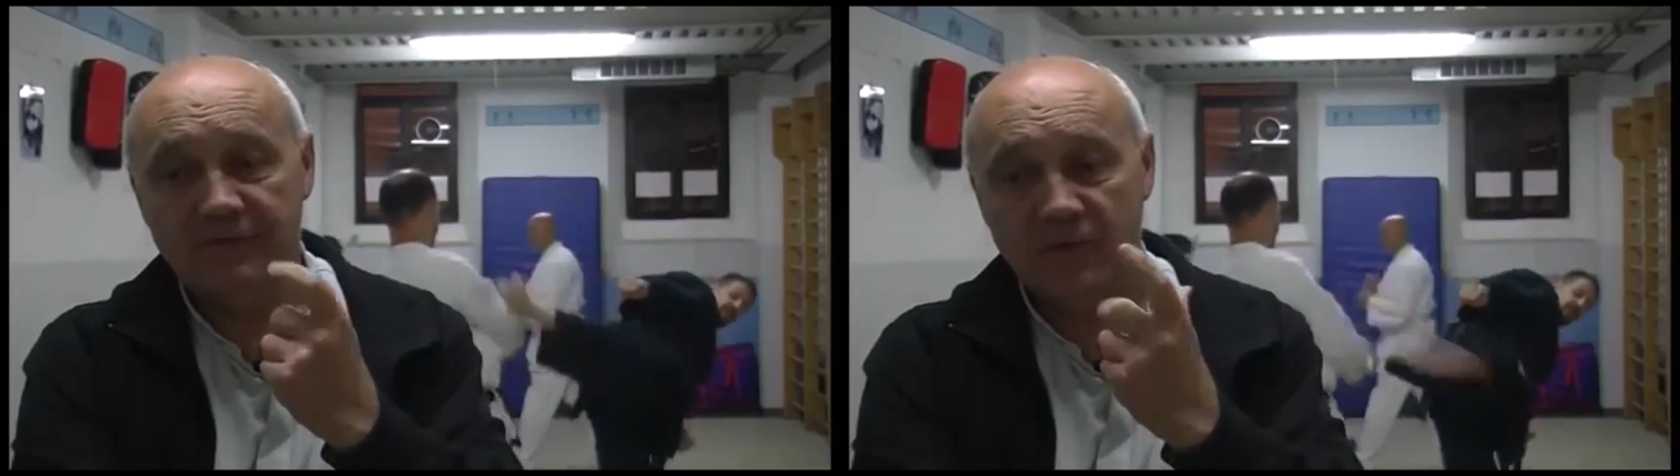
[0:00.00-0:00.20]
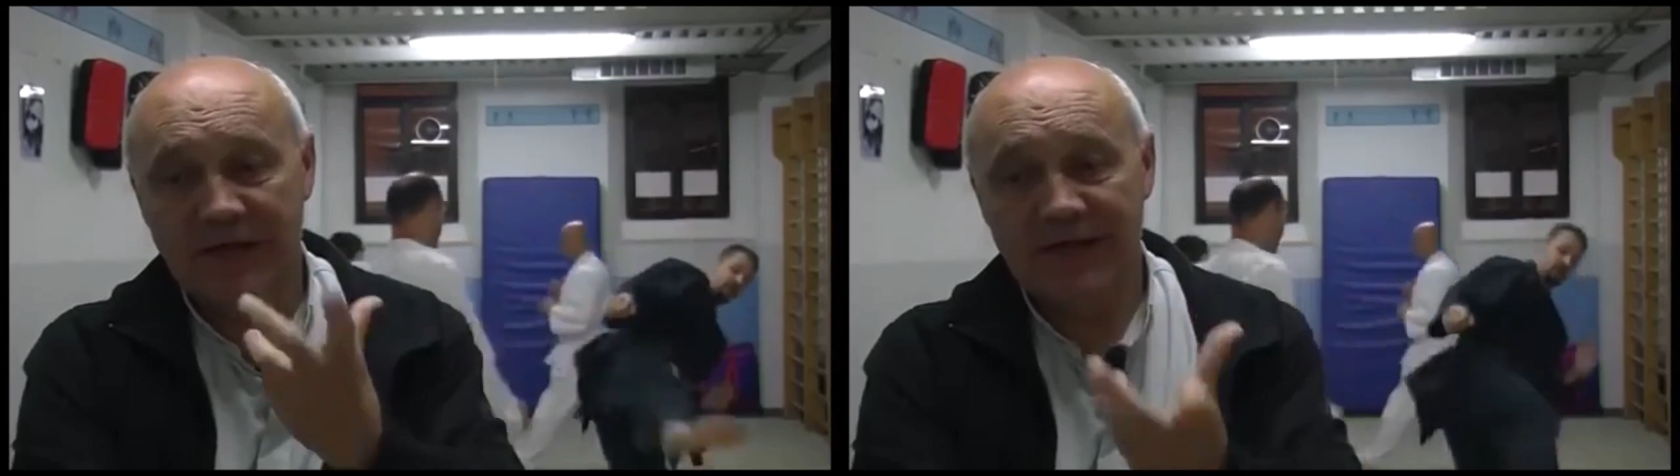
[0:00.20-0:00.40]

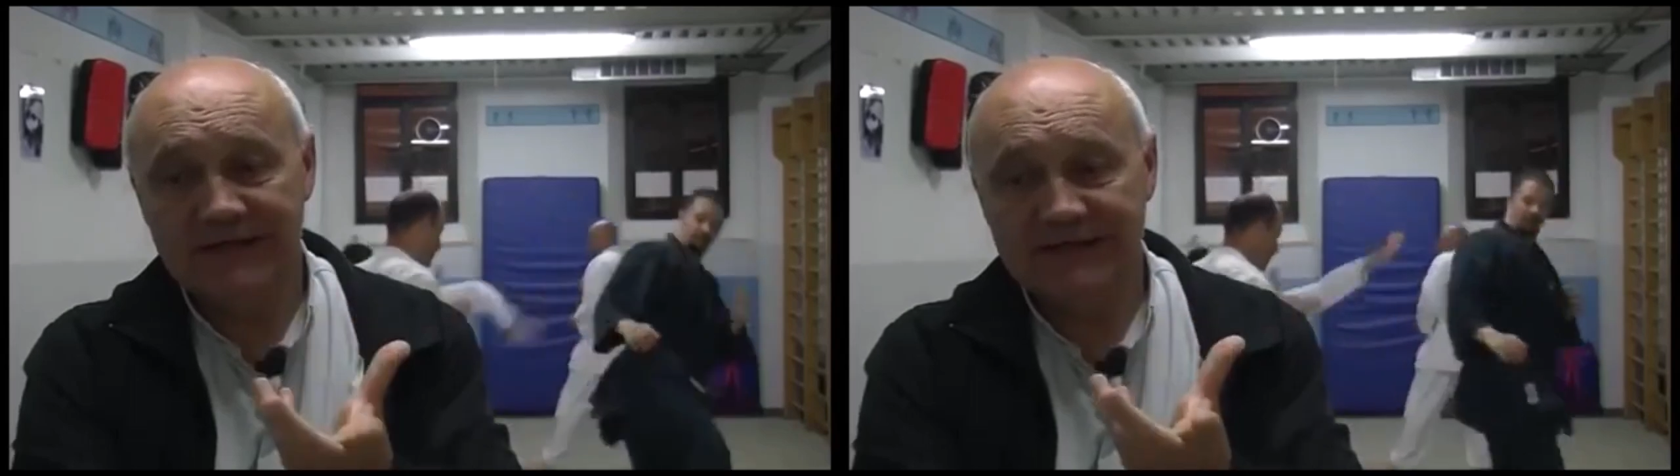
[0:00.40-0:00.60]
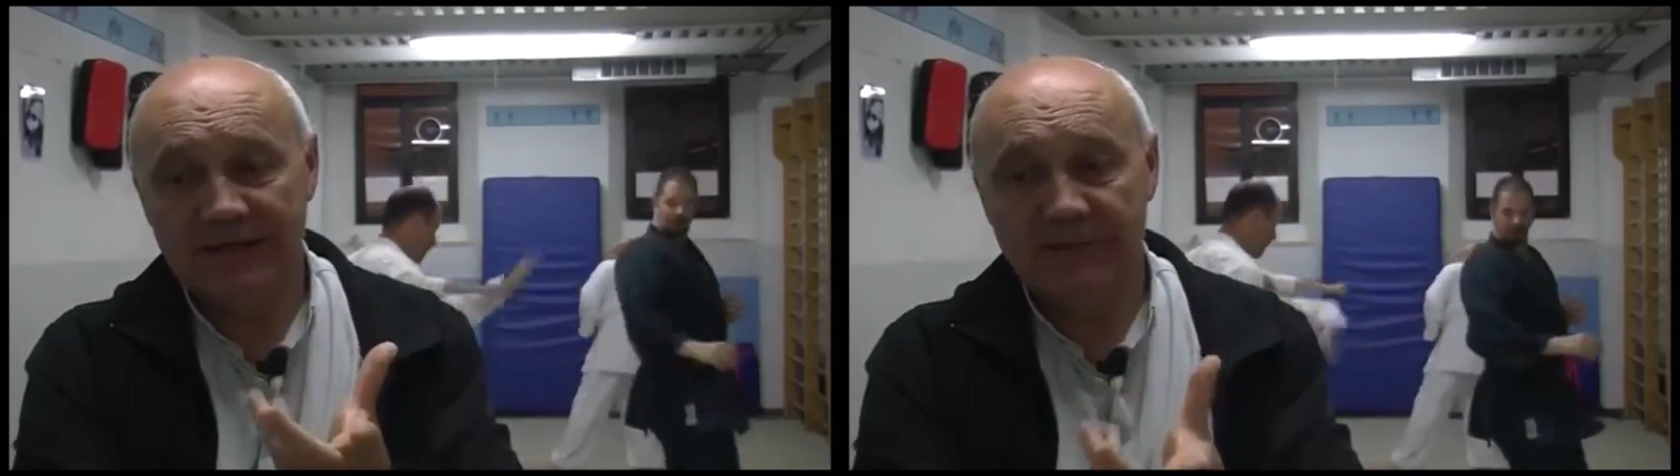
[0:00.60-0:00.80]

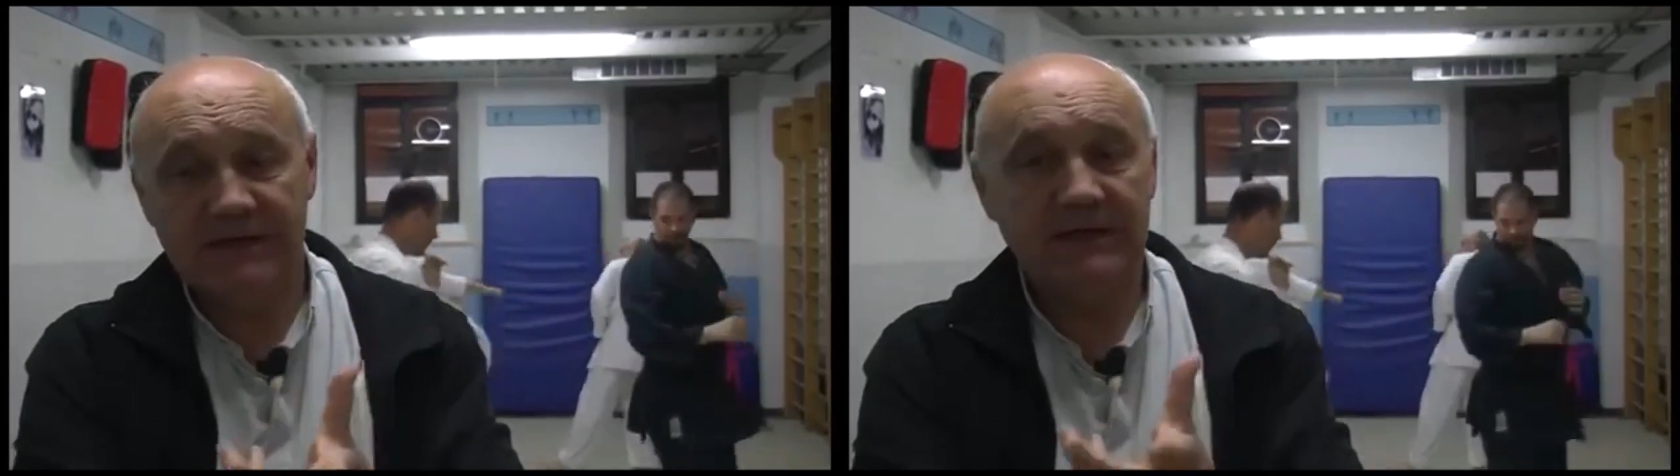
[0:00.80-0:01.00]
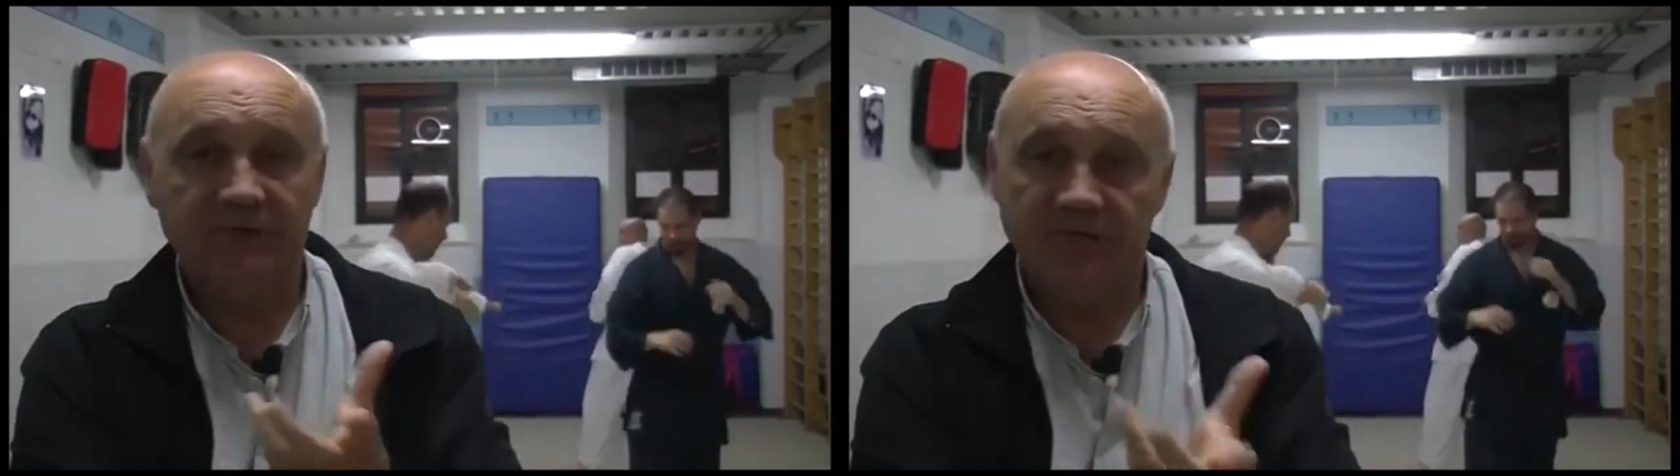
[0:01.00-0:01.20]
violenza ma
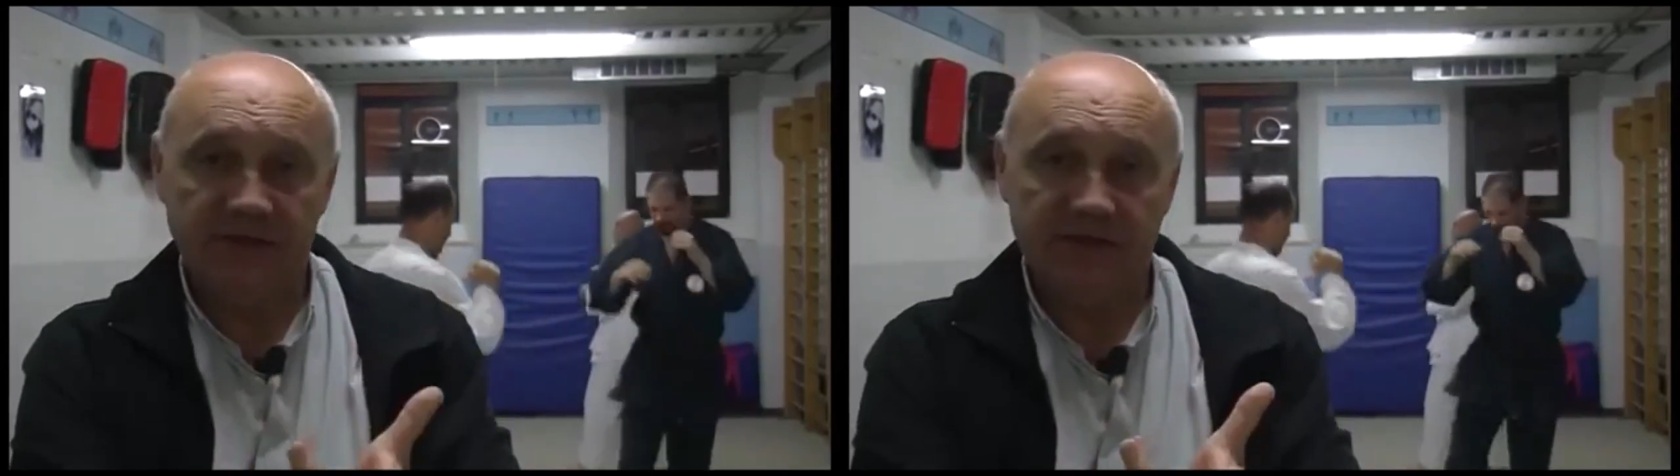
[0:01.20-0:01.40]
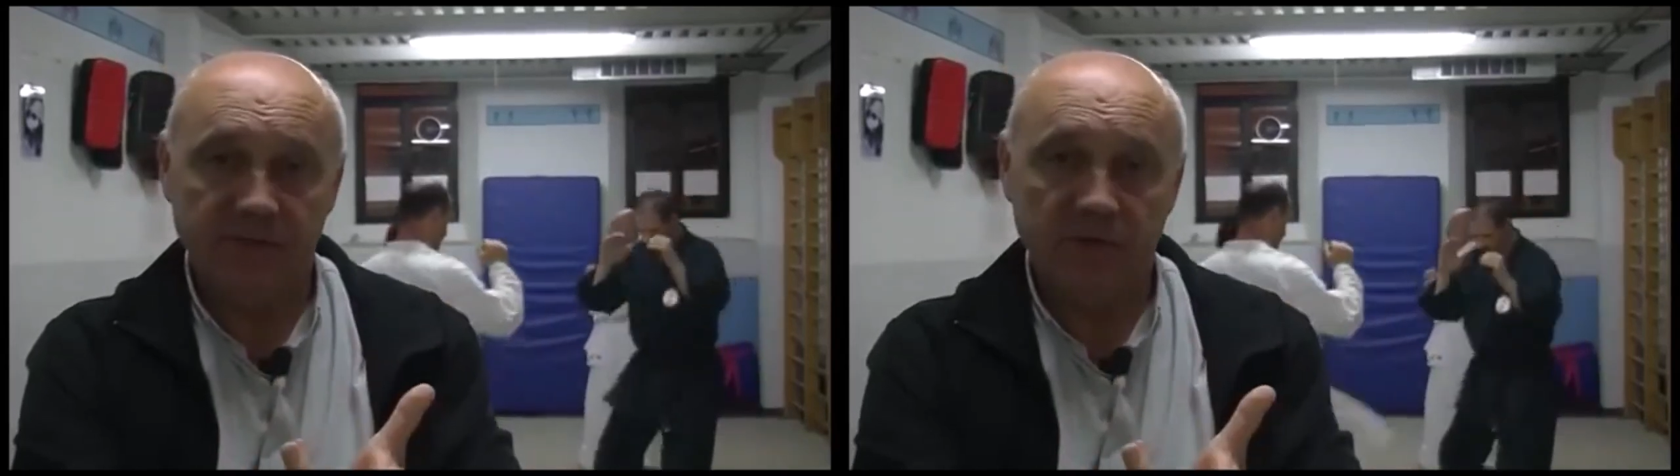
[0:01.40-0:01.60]
di
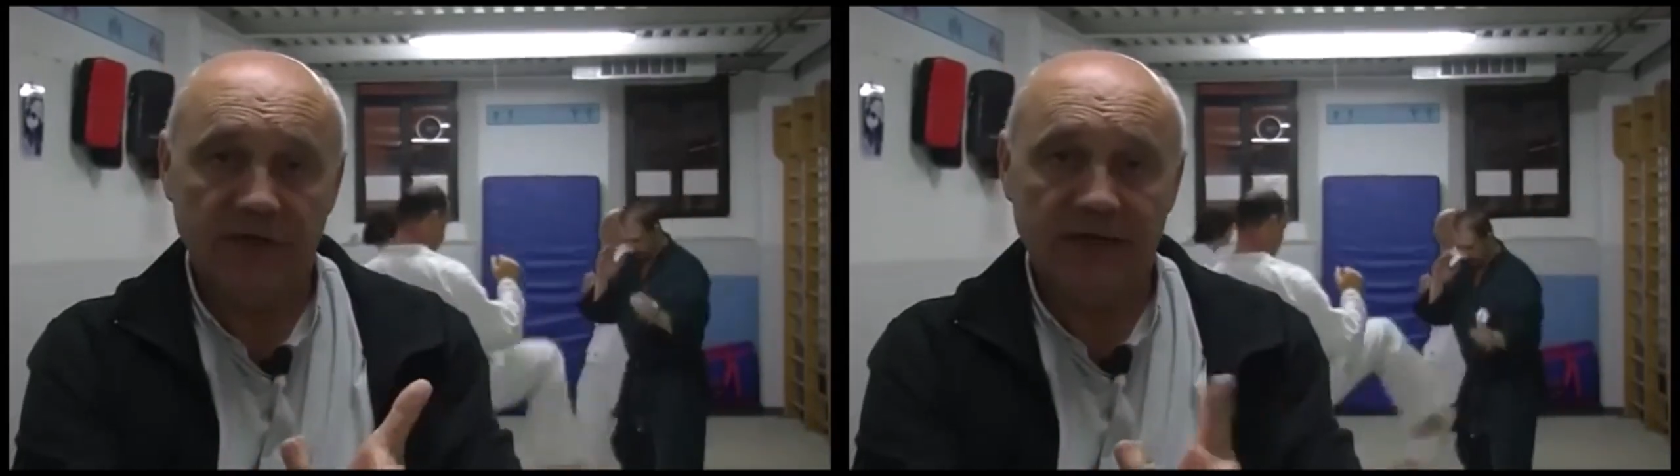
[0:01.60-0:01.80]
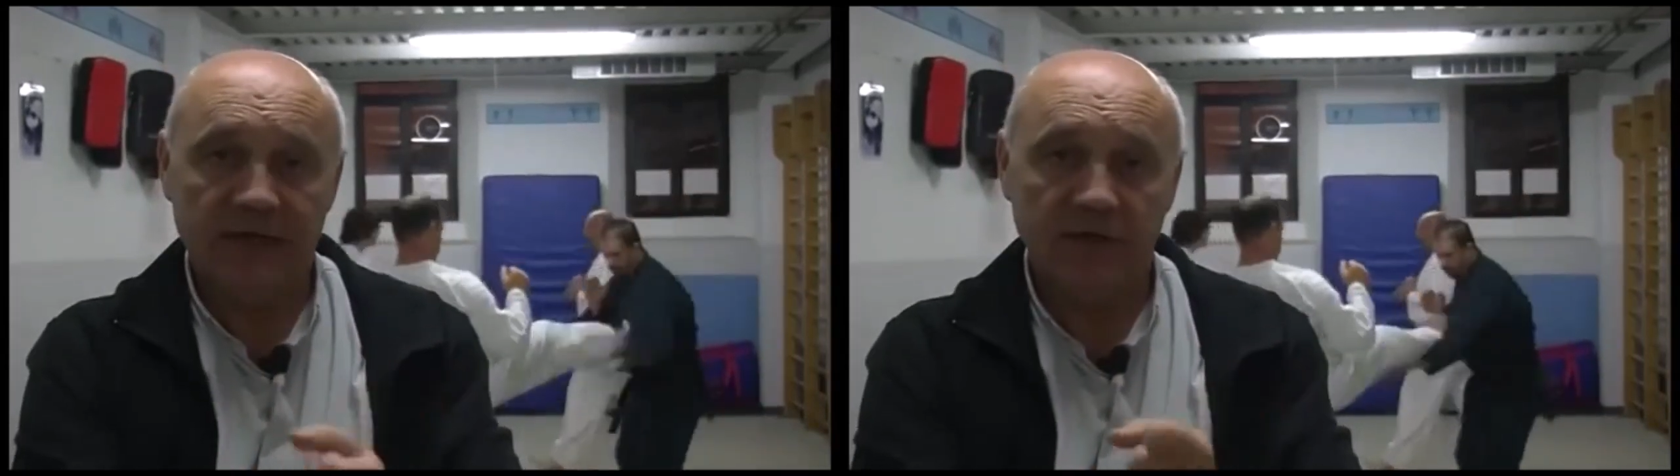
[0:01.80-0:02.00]
difesa più
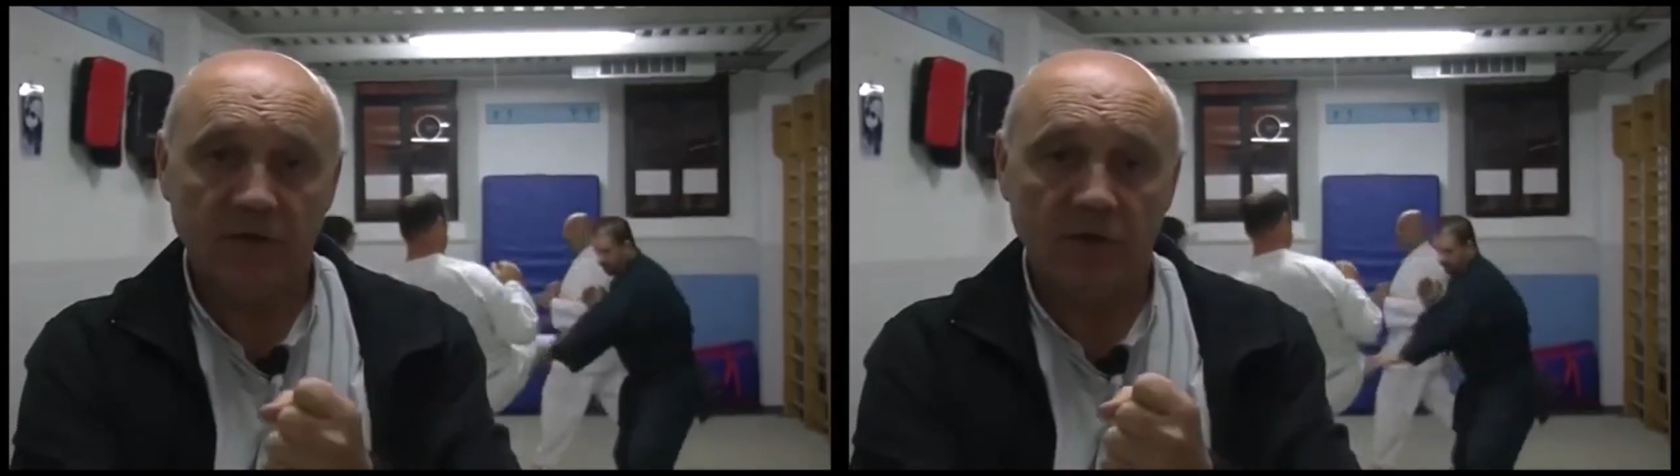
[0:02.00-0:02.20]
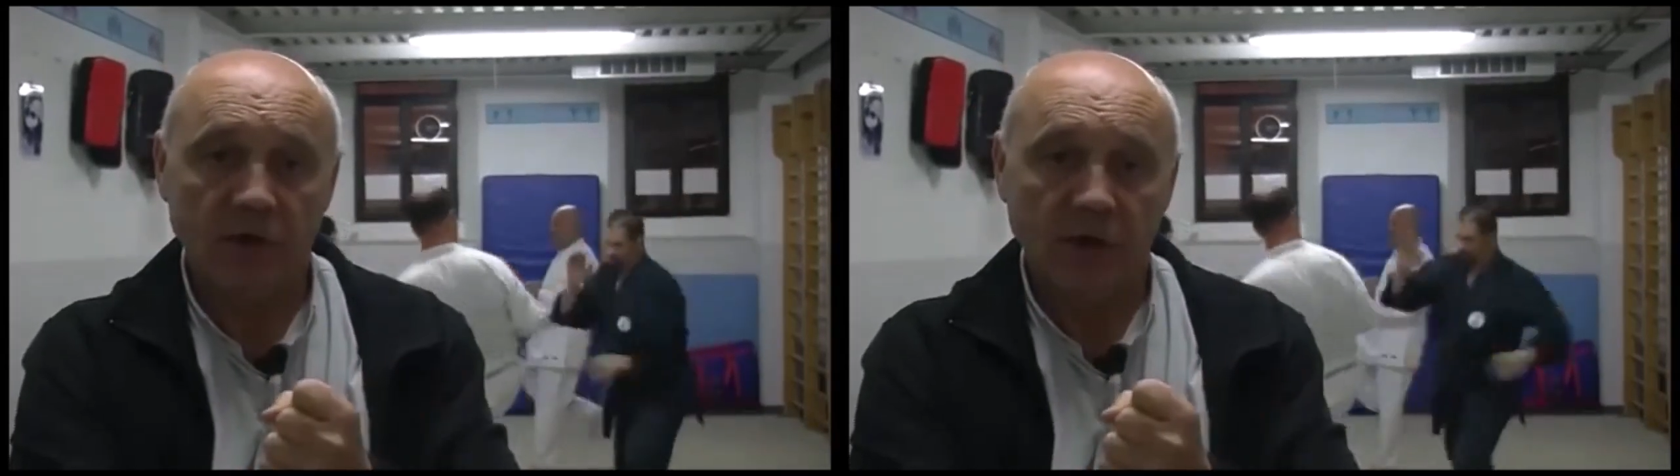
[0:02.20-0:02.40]
che
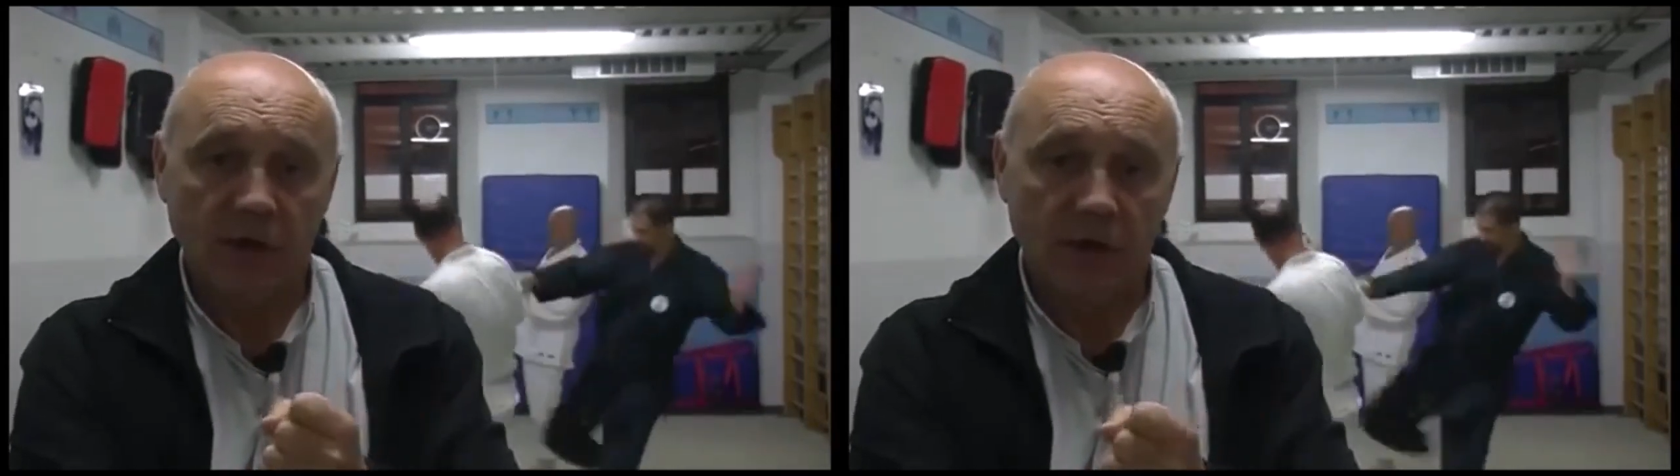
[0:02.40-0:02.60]
altro.